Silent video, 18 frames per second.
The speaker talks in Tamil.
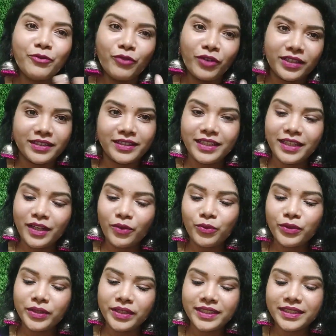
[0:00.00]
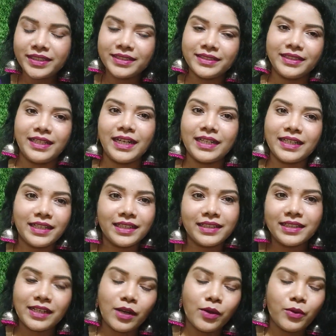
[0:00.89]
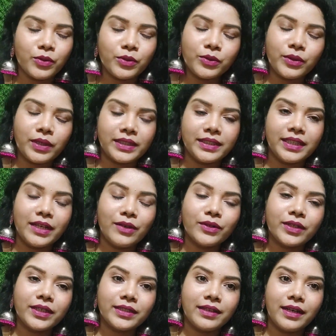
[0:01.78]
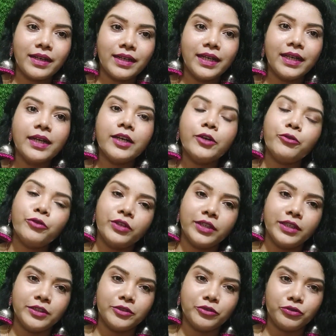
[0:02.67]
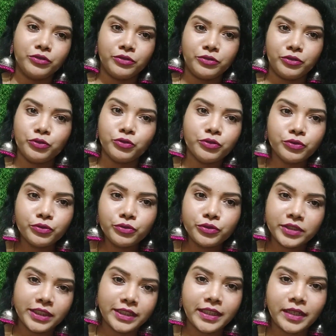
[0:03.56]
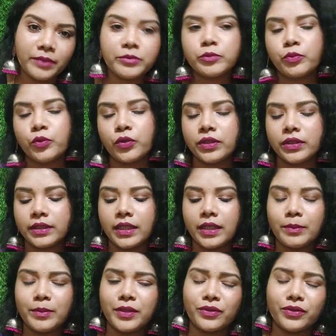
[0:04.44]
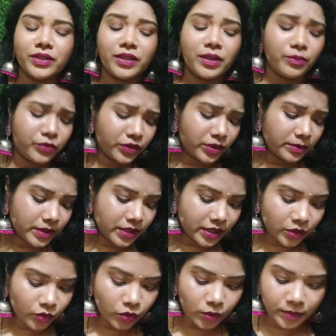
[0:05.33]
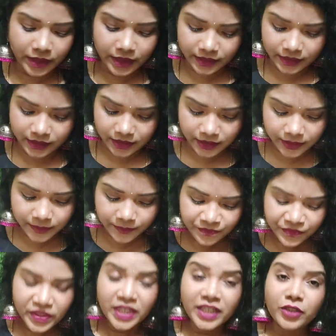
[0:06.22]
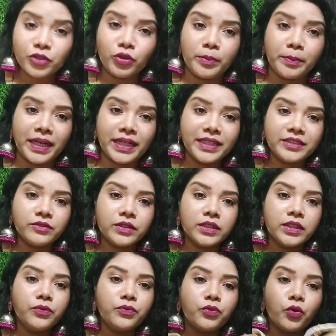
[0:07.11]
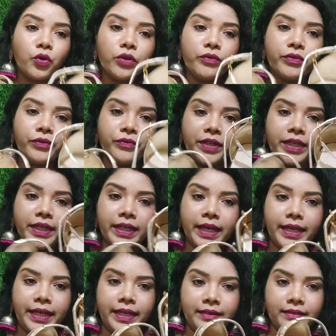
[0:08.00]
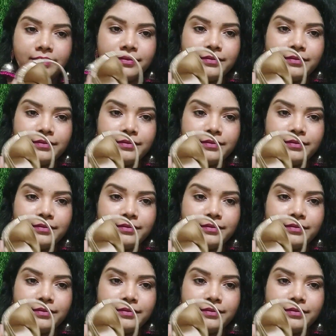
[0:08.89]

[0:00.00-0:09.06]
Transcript: வர்த்தியாகவும் இருக்கு நடக்கிறதுக்கெல்லாம் ஒன்றும் அந்த அளவுக்கு இதாக இல்லை ஒரு டூ த்ரீ டைம்ஸ் போட்டிருந்தா நமக்கு வந்து கம்ஃபர்டபுளாக தான் இருக்கும் அப்படி இருந்துச்சு இதோட ப்ரைஸ் வந்து ஃபோர் ஃபிஃப்டி நைன்